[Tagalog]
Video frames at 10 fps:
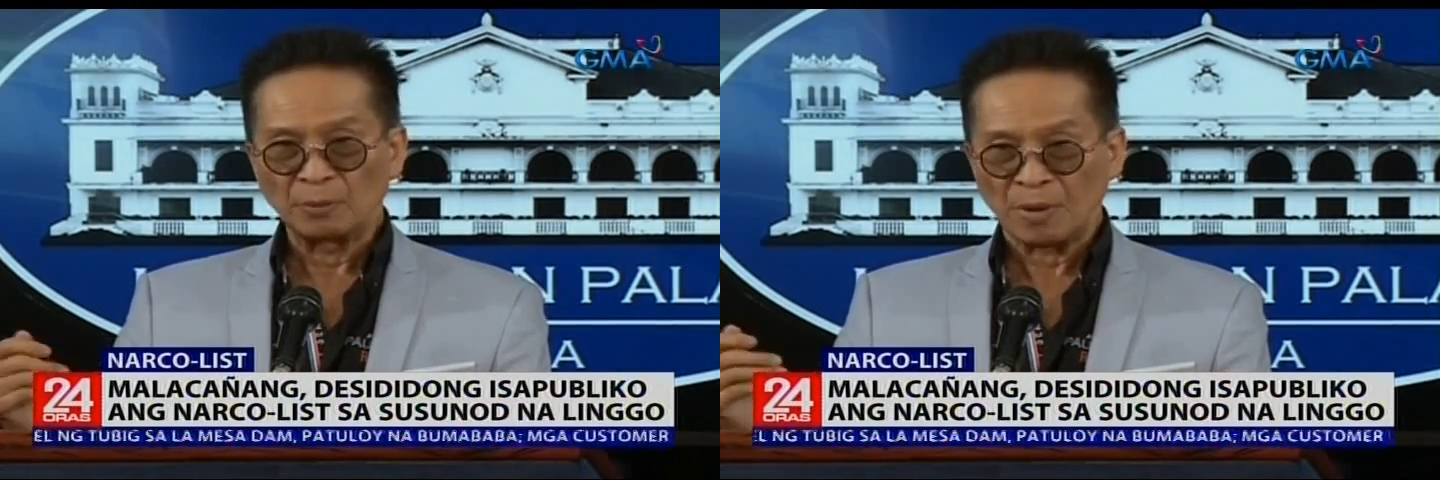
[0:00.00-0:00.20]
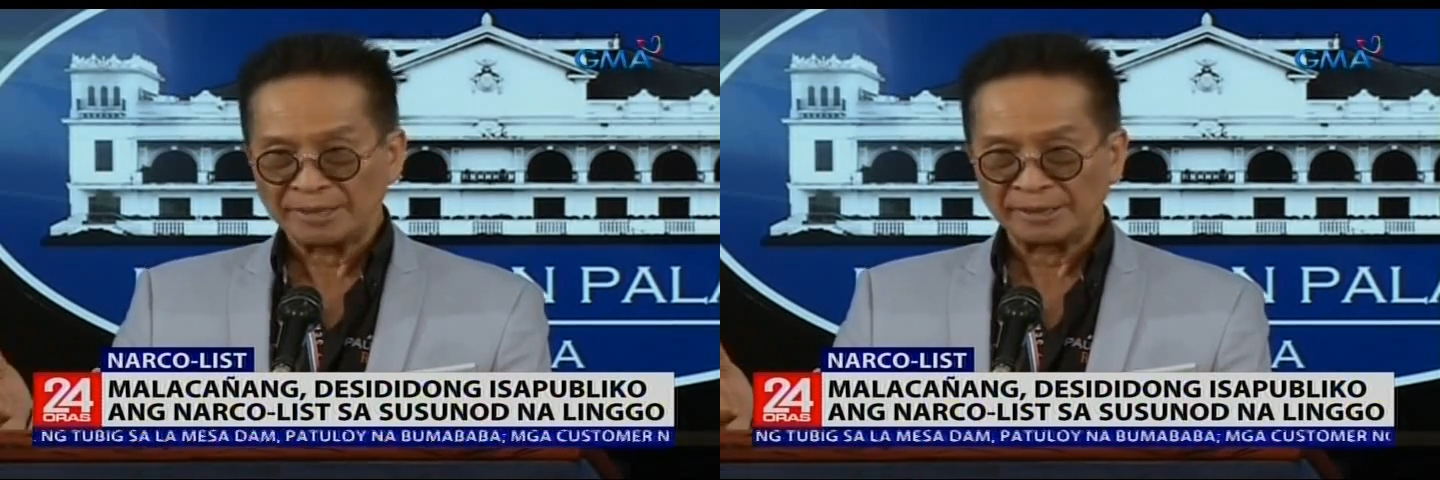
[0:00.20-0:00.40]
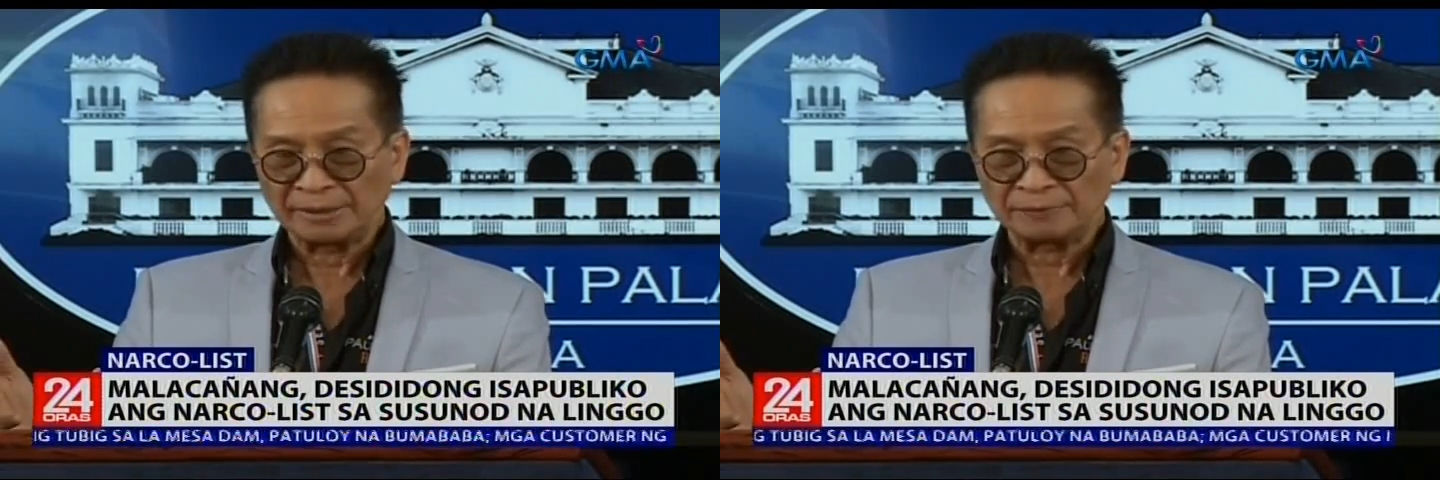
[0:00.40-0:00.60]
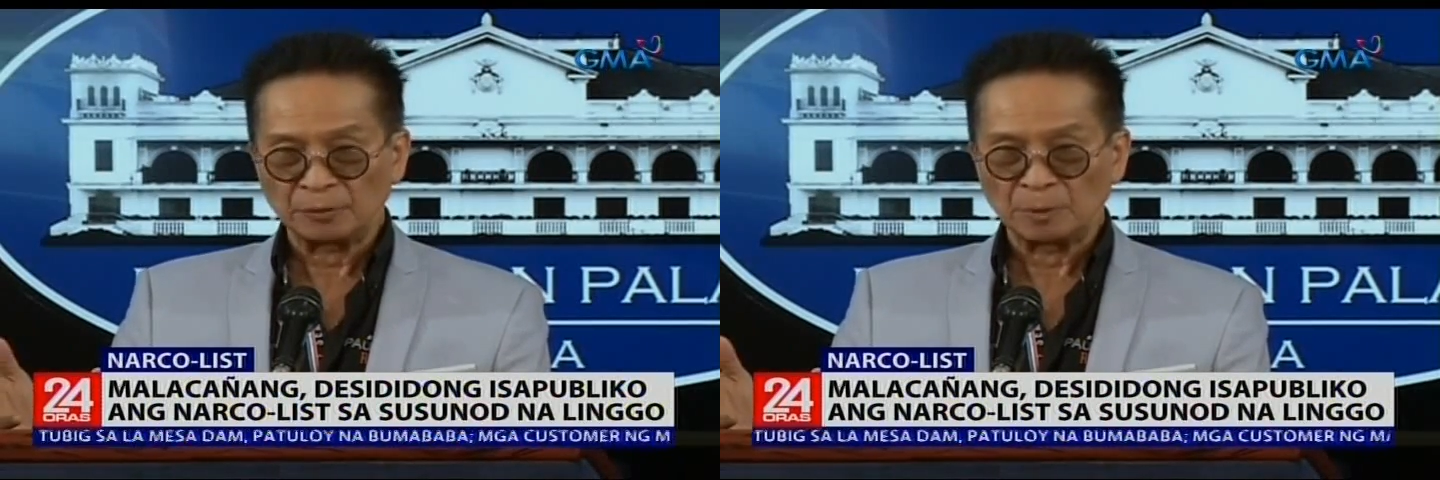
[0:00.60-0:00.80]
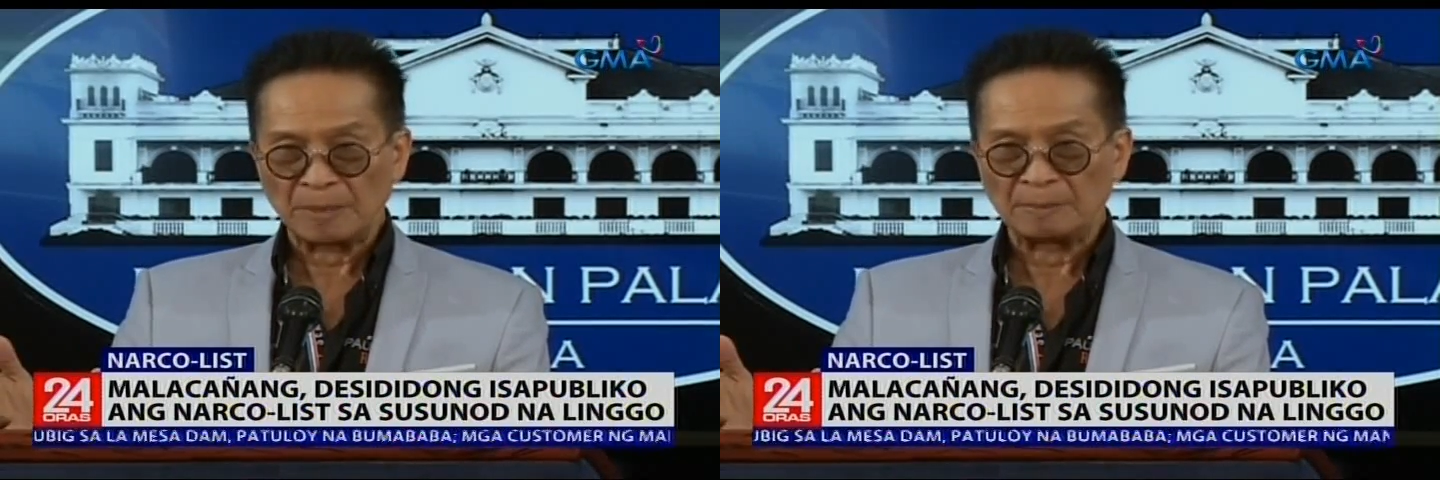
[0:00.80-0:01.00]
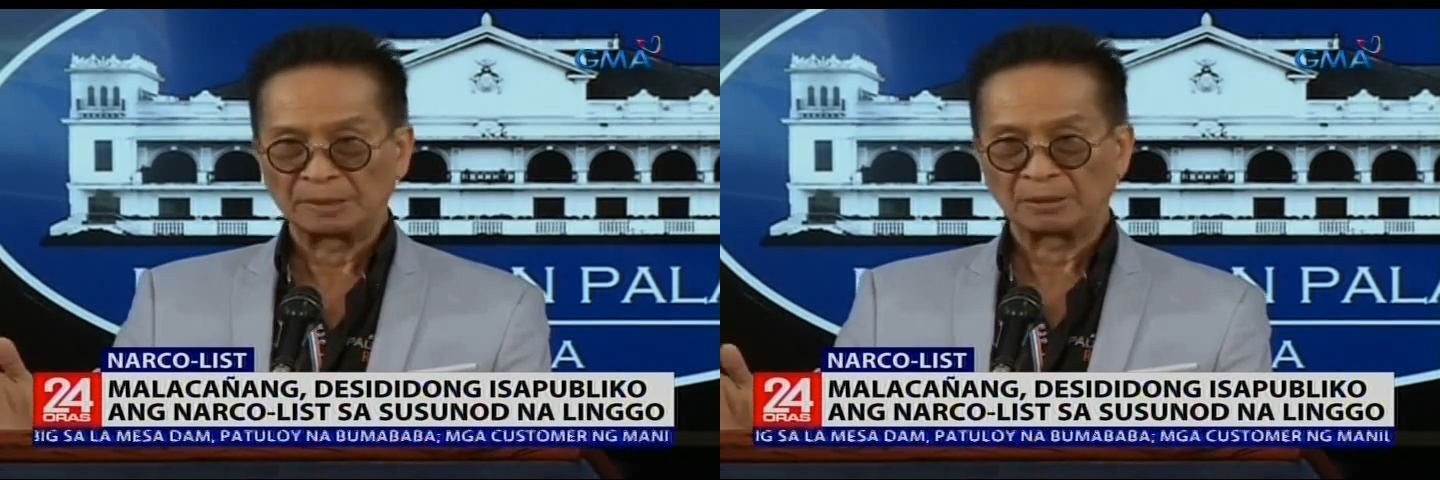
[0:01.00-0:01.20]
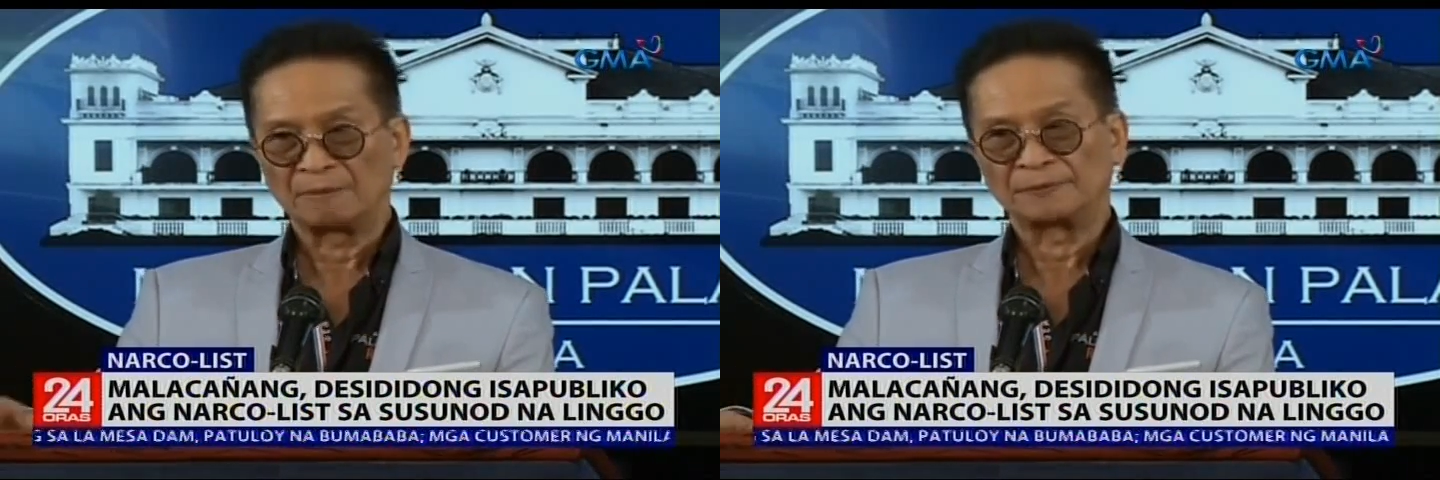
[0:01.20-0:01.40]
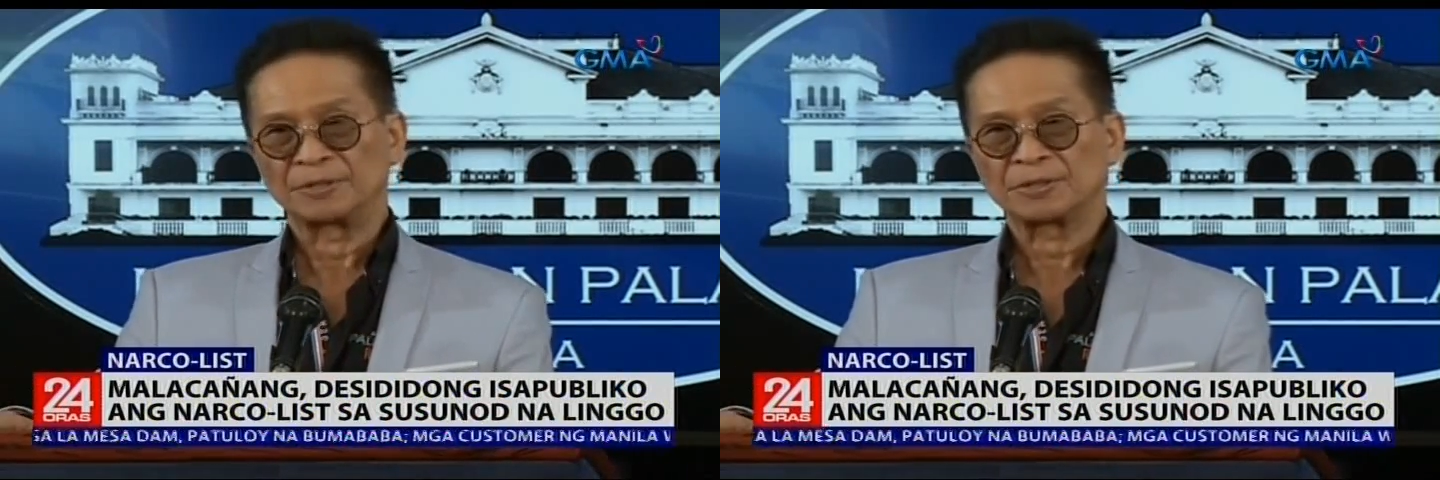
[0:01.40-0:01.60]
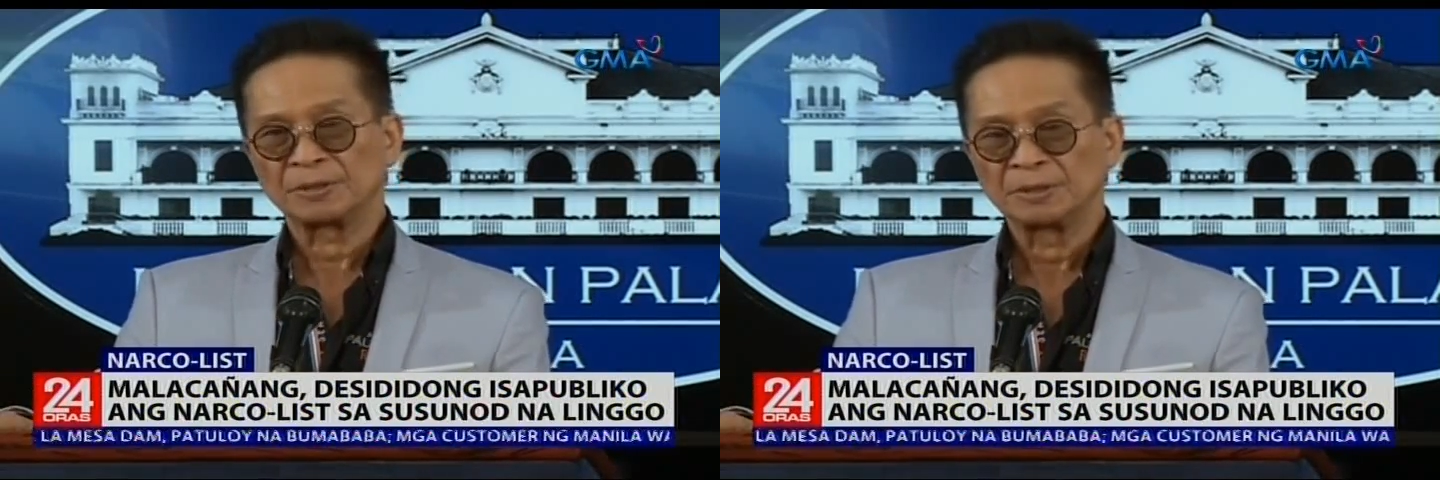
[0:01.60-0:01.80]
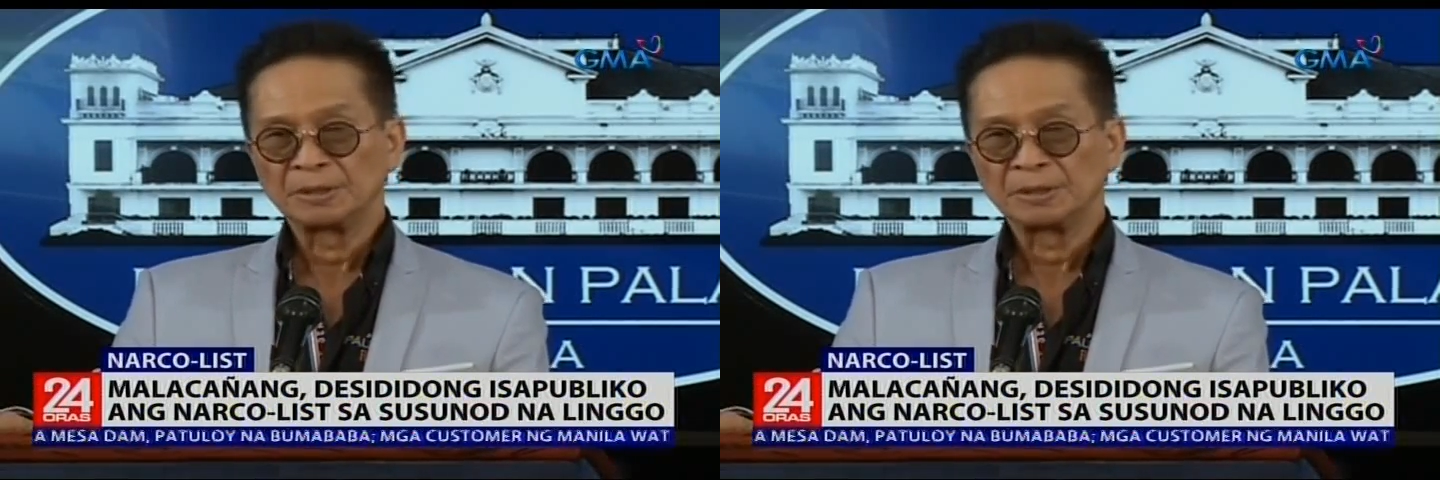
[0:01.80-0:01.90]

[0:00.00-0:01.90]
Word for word: running for public office.